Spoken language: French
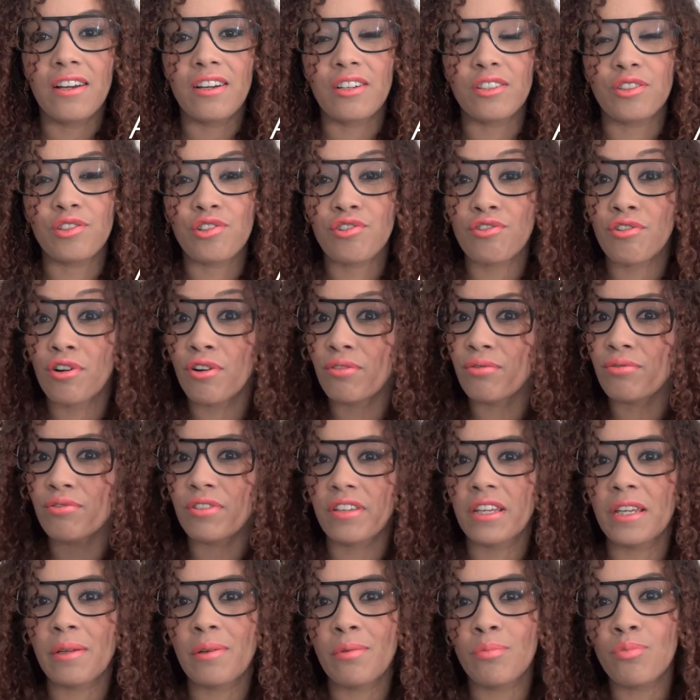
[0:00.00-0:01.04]
Euh, genre vous
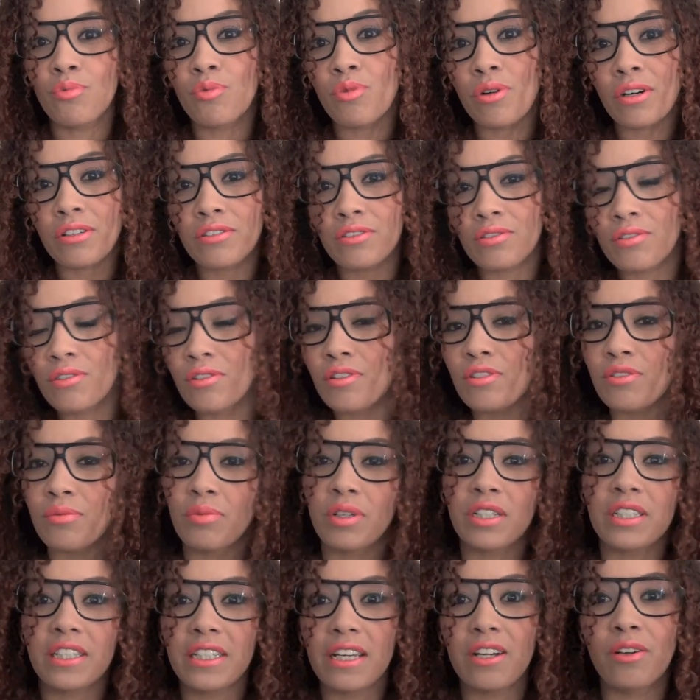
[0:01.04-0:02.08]
avez moins 30,
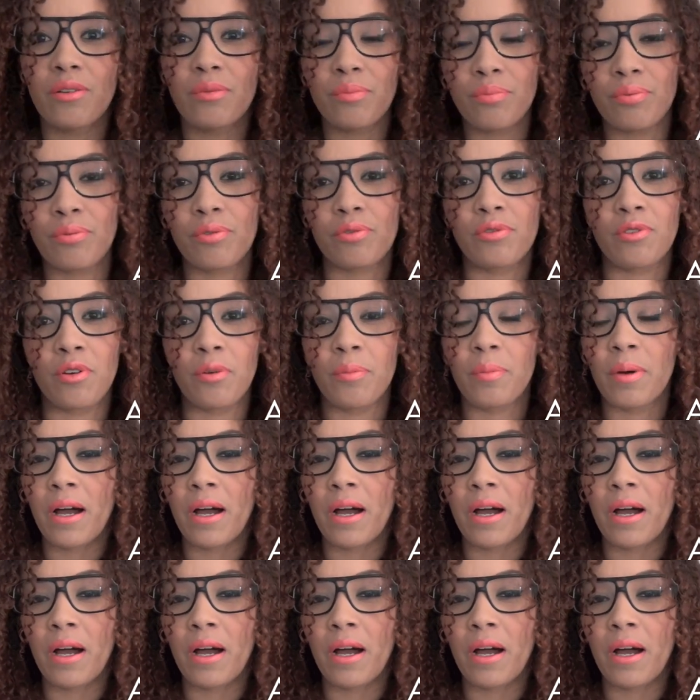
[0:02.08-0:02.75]
moins 40%